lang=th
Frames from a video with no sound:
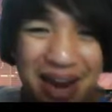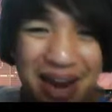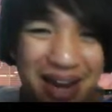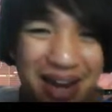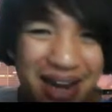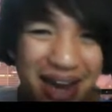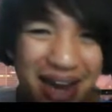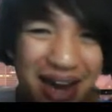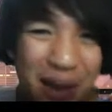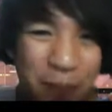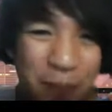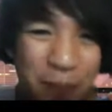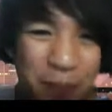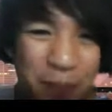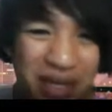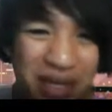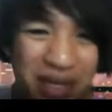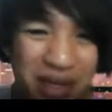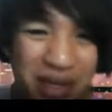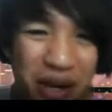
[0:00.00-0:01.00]
นะครับเป็
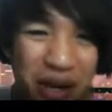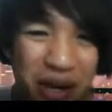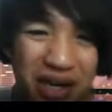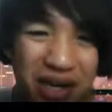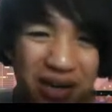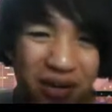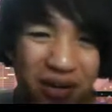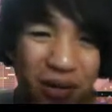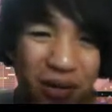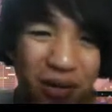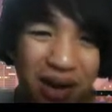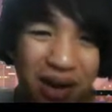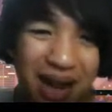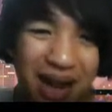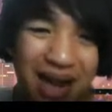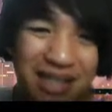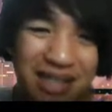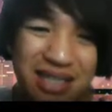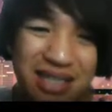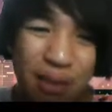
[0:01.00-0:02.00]
นเรื่องของกา
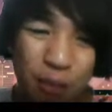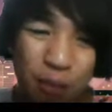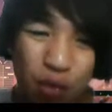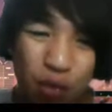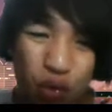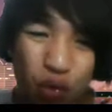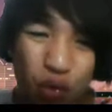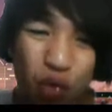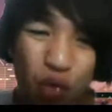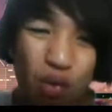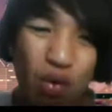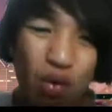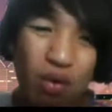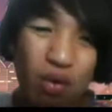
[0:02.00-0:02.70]
รจับคู่